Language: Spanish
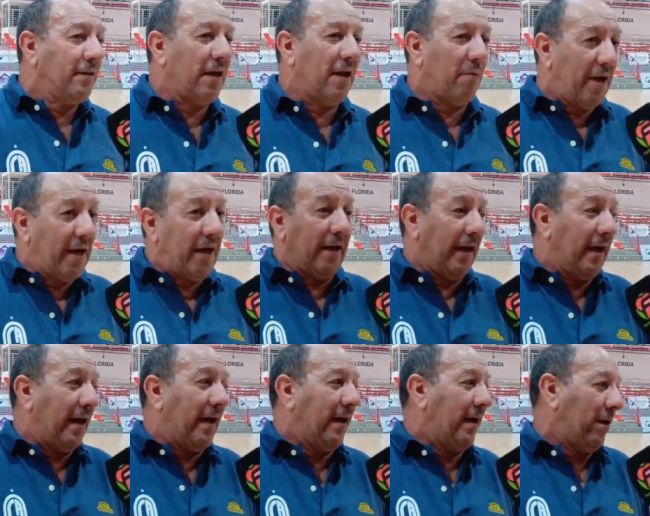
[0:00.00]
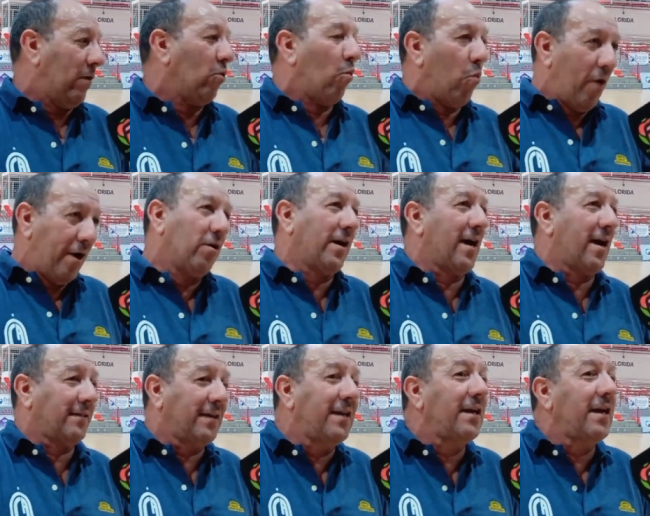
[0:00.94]
de ver eh, lo bueno
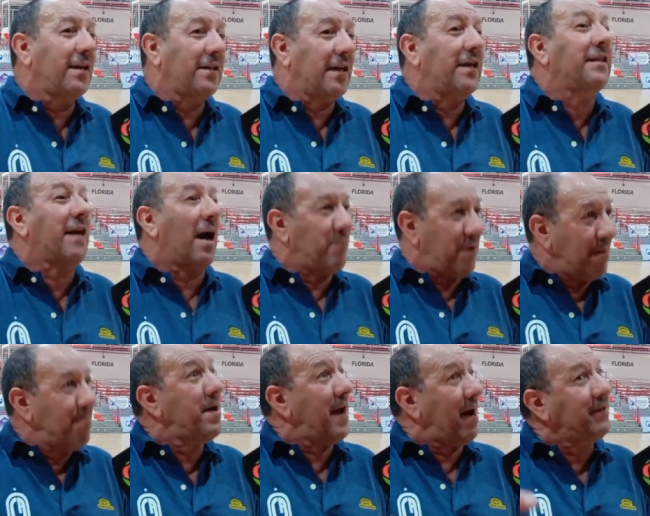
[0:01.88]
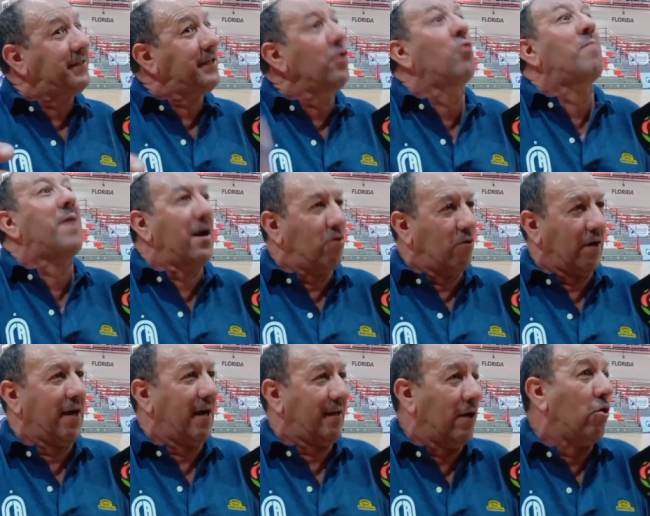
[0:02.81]
que hacen y, también ver a veces lo malo
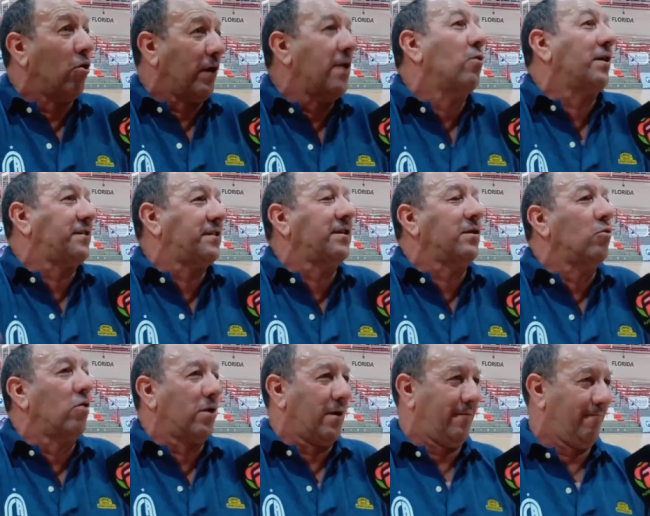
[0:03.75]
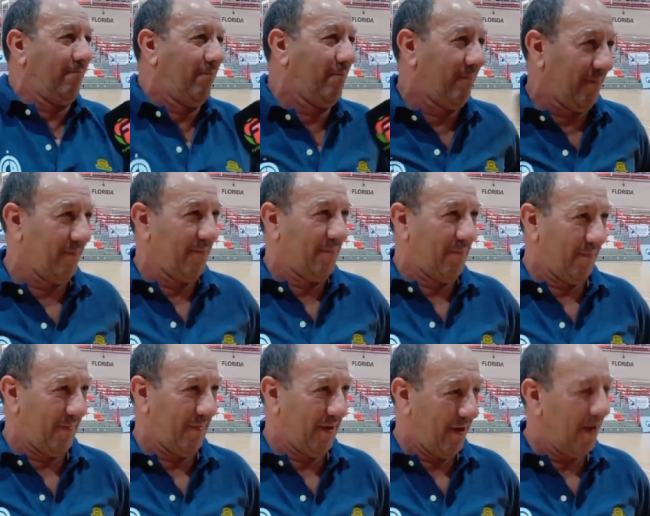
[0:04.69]
que hacen, lo que, en lo que se equivocan. Muchas
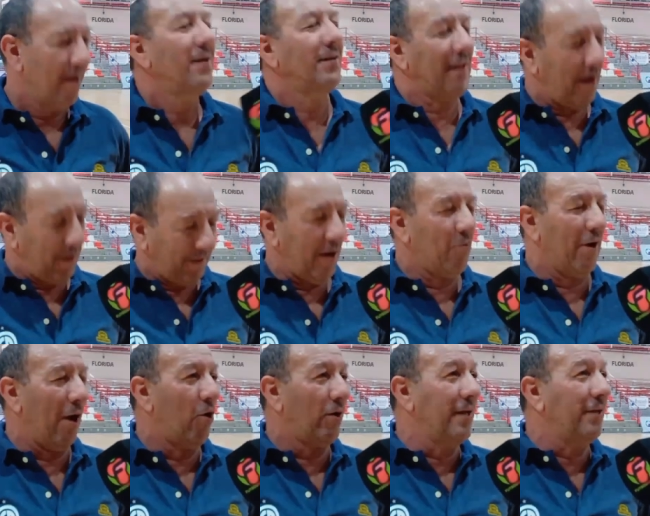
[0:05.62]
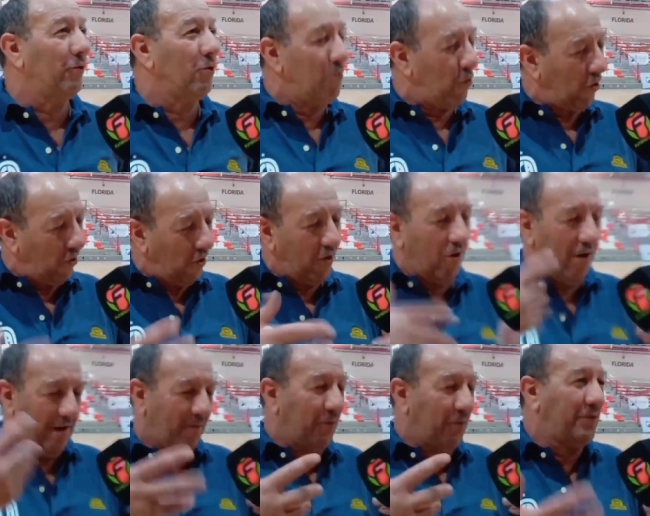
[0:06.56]
gracias. Estamos a la orden, estoy un
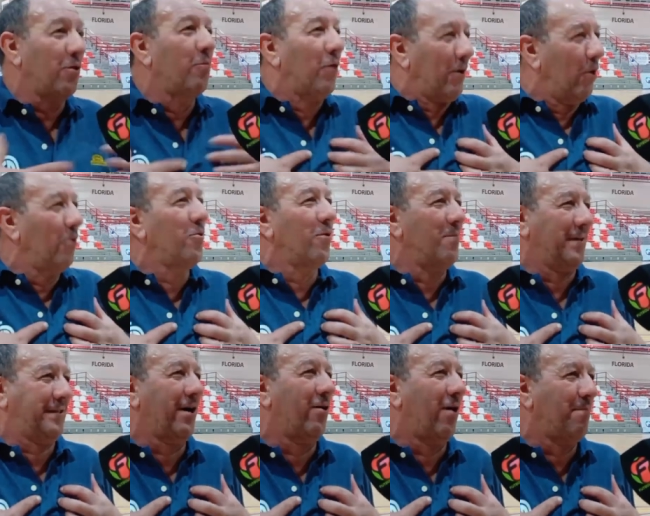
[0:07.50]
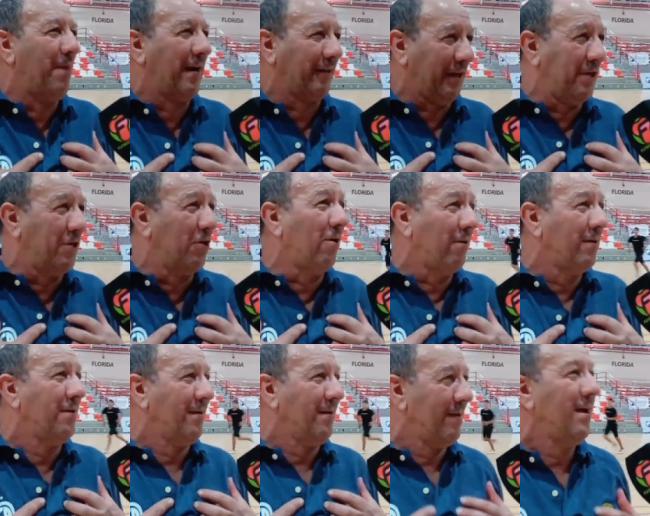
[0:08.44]
poco efusivo porque lo vivo demasiado al partido.
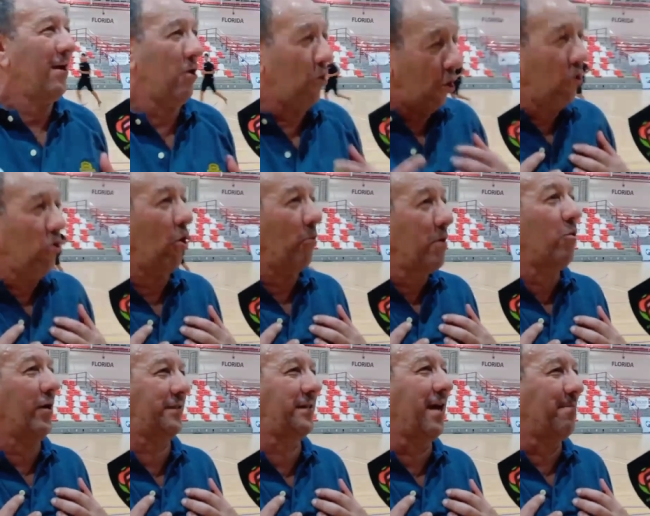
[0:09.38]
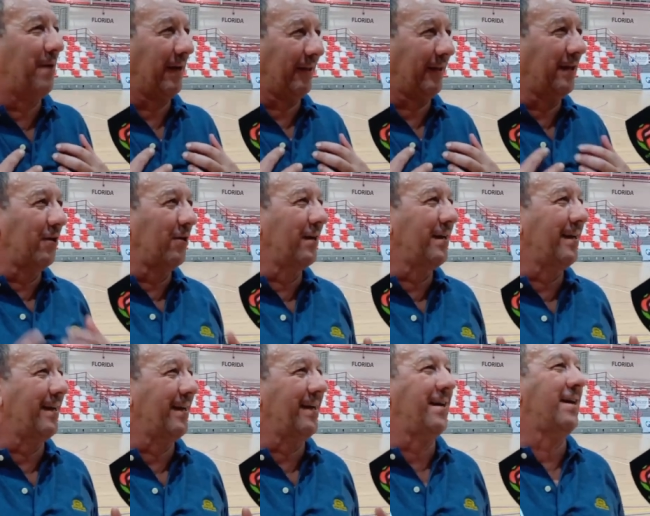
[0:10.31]
lo, vivo así al partido
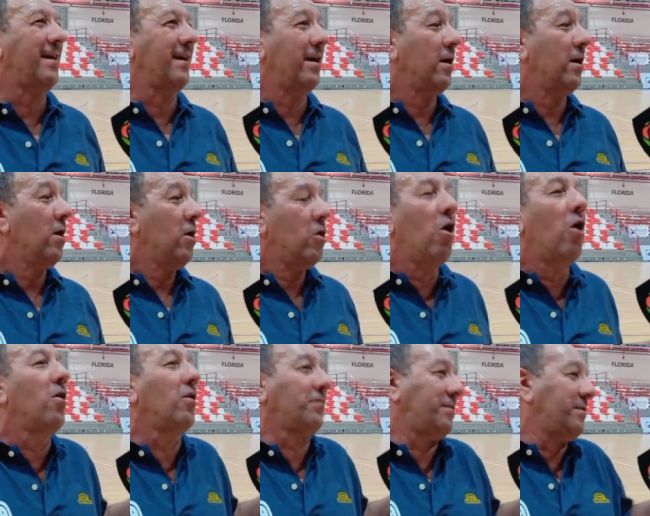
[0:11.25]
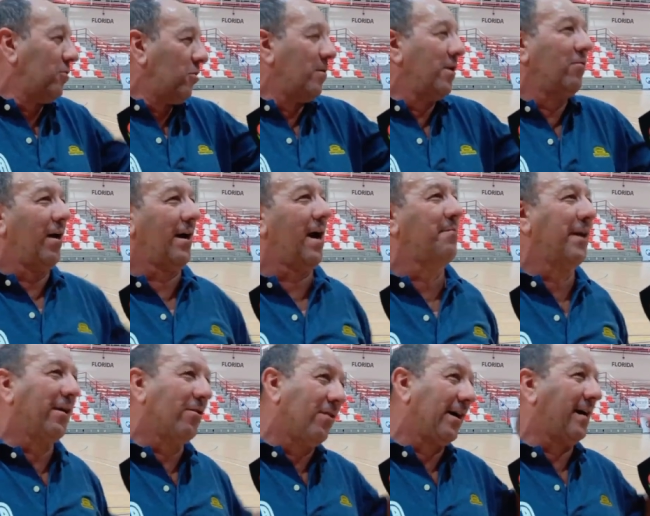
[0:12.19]
y. No, no, si no, no vengo acá,
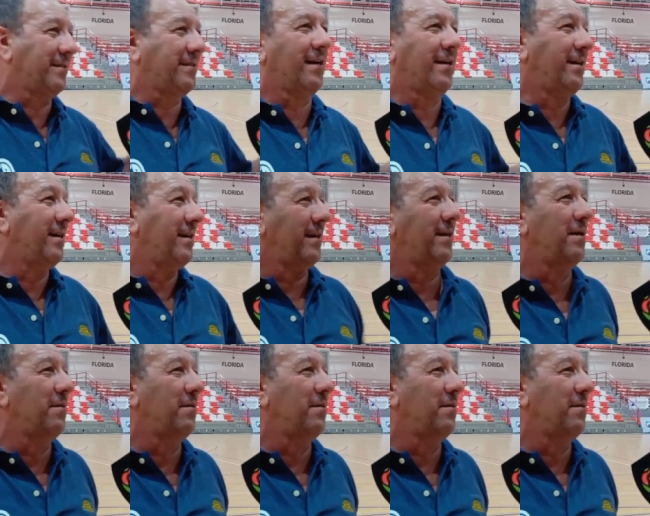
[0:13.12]
me quedo en casa. Y,